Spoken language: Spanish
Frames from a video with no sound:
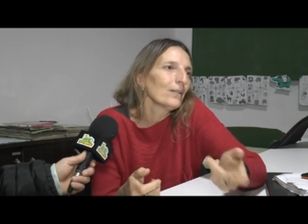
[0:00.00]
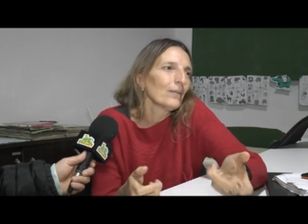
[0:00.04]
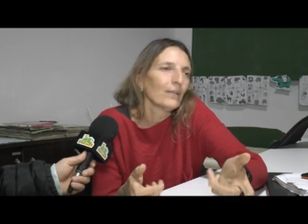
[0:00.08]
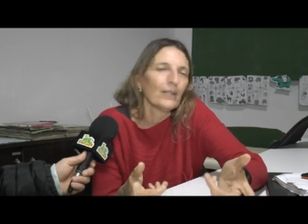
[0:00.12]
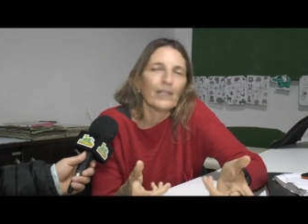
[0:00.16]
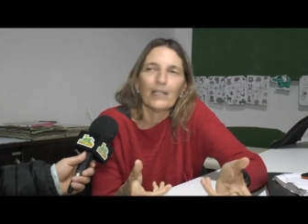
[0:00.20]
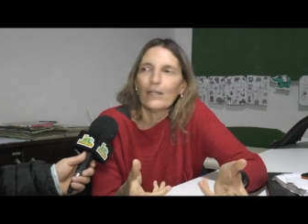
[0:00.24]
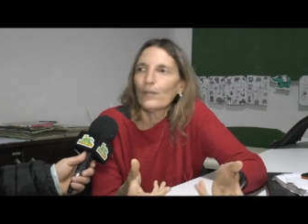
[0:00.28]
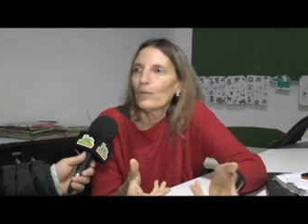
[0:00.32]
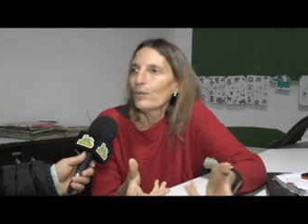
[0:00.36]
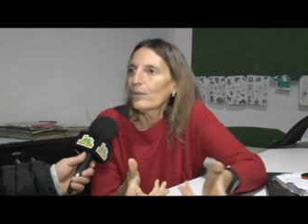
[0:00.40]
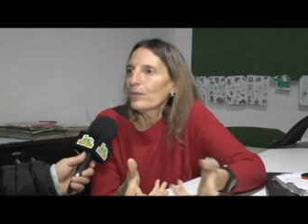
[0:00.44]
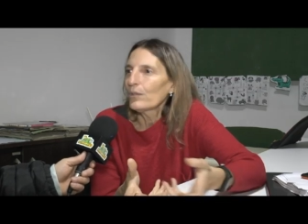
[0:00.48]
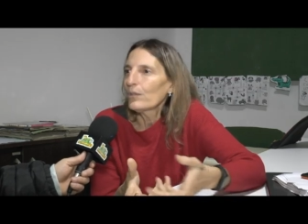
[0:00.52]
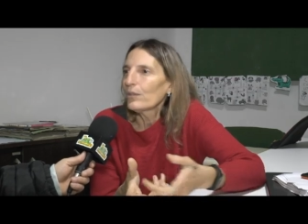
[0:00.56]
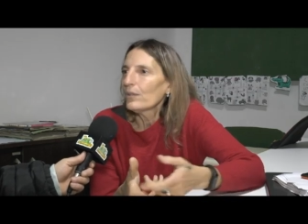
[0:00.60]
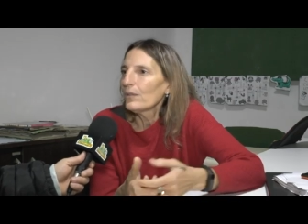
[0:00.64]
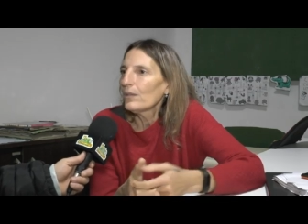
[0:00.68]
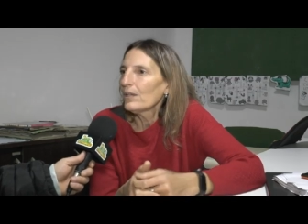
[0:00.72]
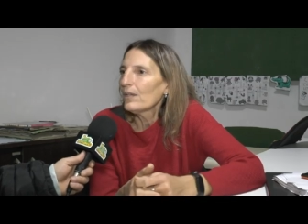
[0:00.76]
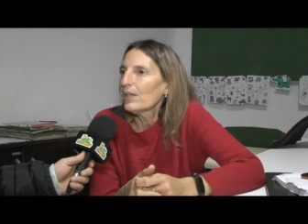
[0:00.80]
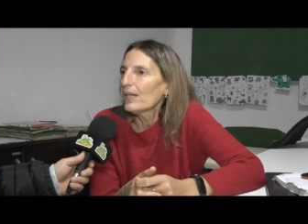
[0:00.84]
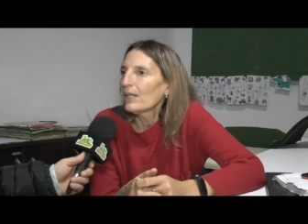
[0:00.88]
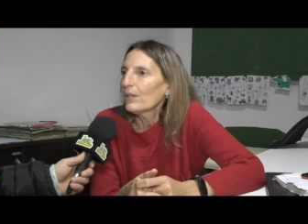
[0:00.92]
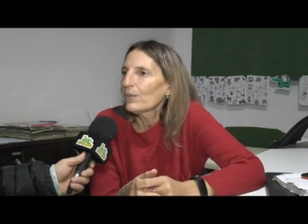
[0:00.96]
o les
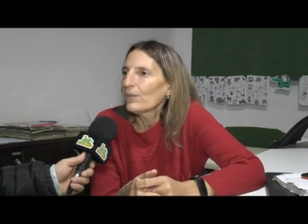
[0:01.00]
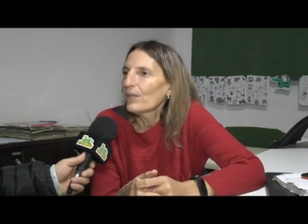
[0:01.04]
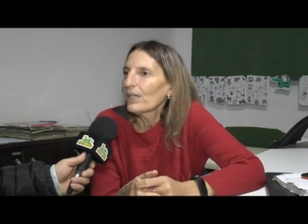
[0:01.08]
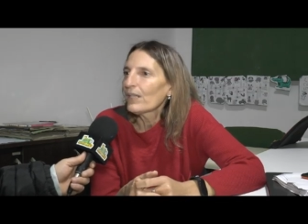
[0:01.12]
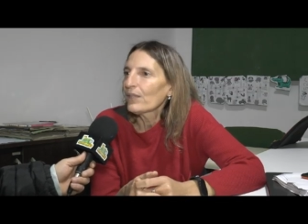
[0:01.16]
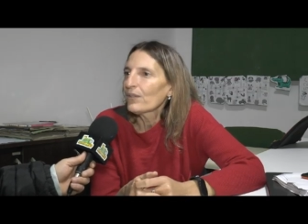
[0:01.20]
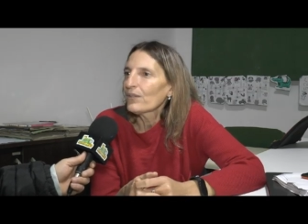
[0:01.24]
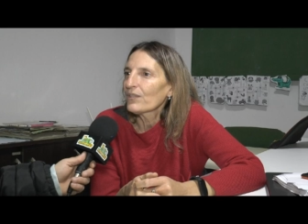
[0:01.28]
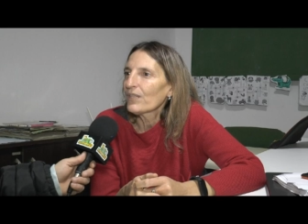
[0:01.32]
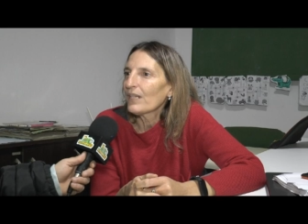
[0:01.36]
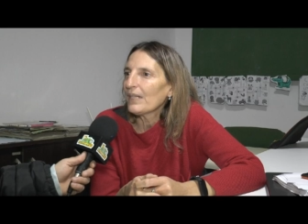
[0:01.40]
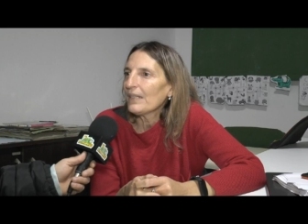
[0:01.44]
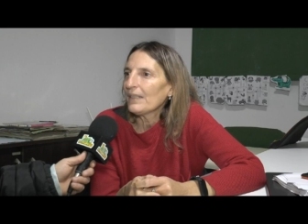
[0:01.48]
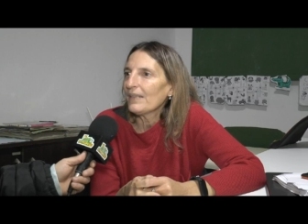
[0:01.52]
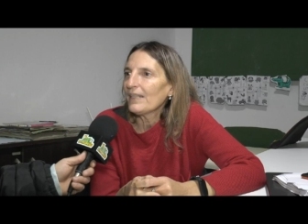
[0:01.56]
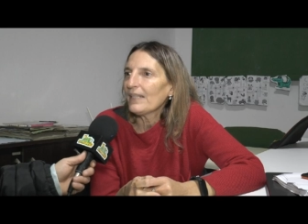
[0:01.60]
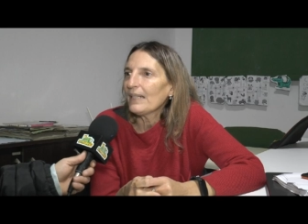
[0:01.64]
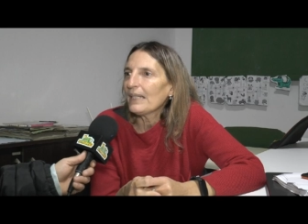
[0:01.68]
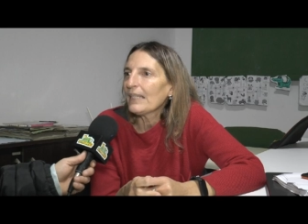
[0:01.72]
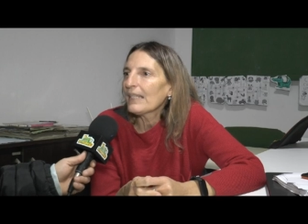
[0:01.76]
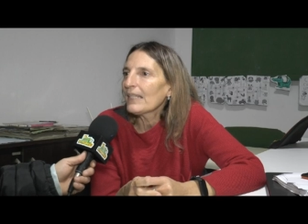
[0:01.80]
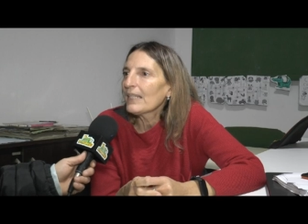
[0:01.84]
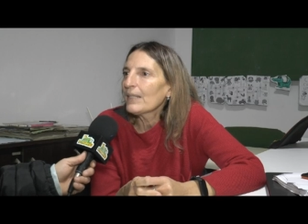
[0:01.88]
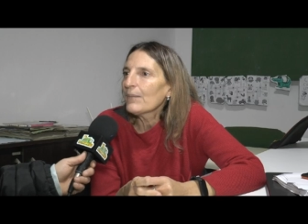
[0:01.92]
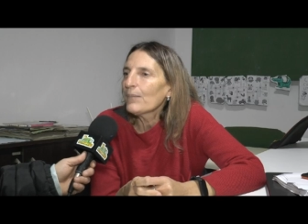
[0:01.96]
gustó alguna cosa que
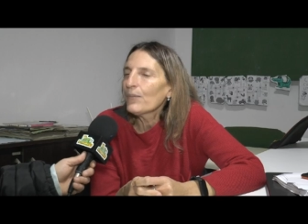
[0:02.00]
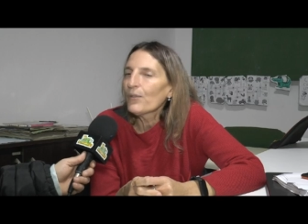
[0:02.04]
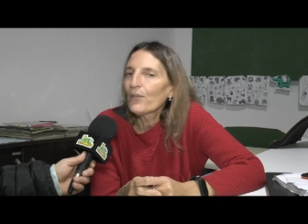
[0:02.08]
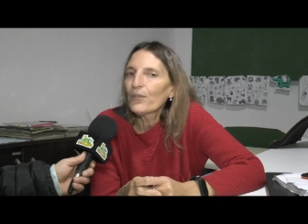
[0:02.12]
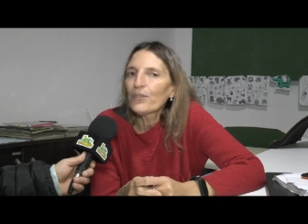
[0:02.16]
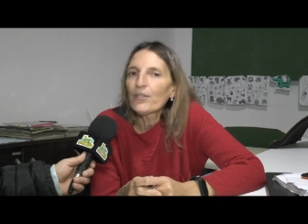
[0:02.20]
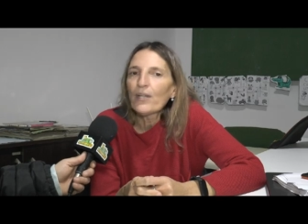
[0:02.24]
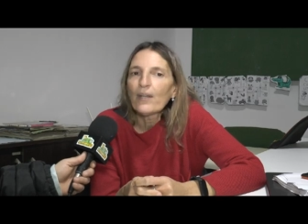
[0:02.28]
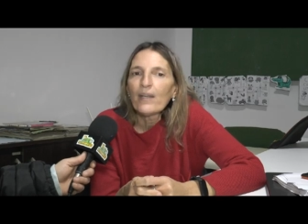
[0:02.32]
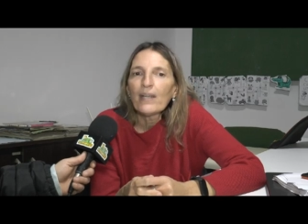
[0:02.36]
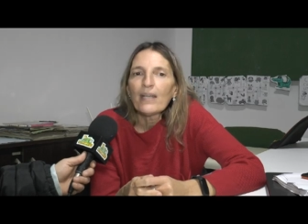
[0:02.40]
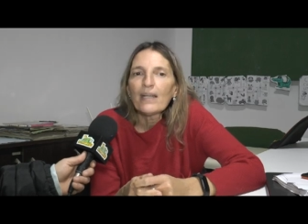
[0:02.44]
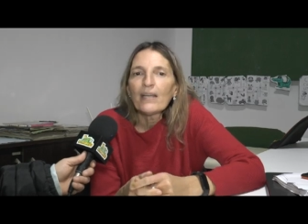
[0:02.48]
trajimos